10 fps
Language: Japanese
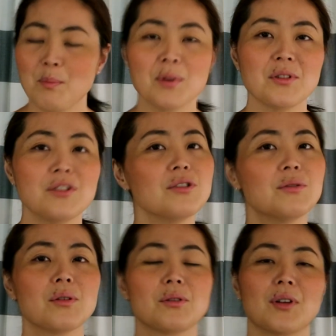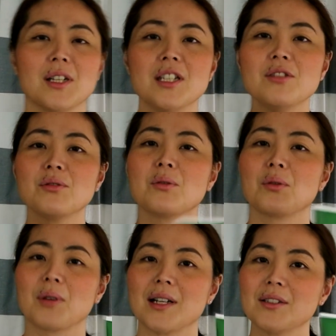本$10とか$20
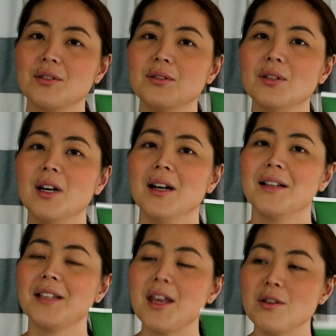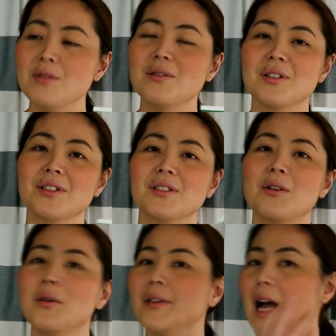とかするっていうす
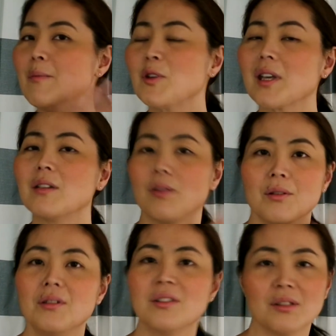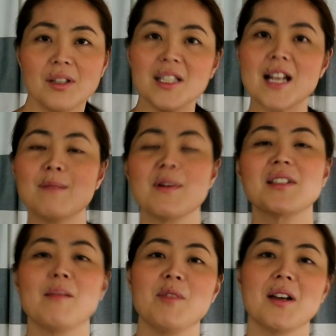ごい髪の毛トゥルントゥルンになりまし
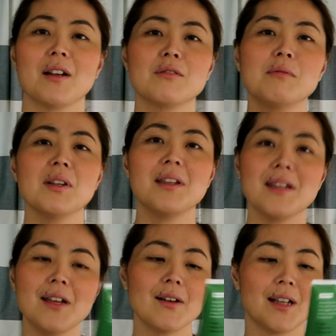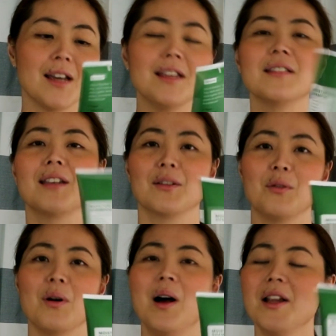たみたいなクオリティではないですけ
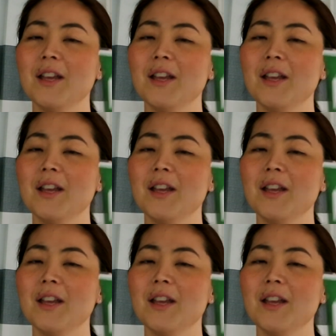ど、